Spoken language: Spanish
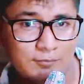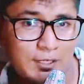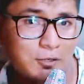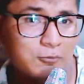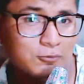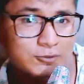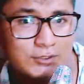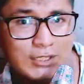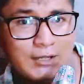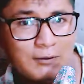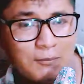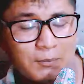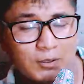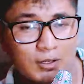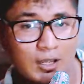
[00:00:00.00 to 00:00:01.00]
me
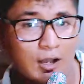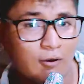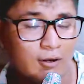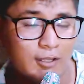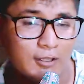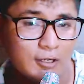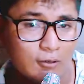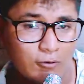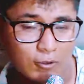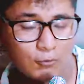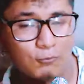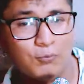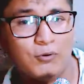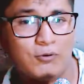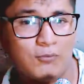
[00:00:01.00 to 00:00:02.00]
gustaba, porque ahora yo lo hago
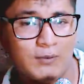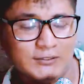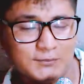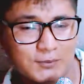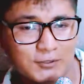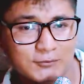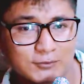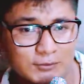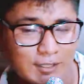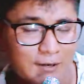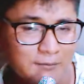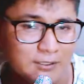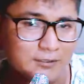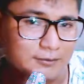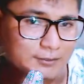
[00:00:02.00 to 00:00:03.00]
un poco más profesional,
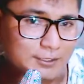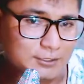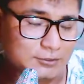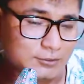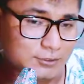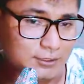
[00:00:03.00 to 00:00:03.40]
mejor dicho.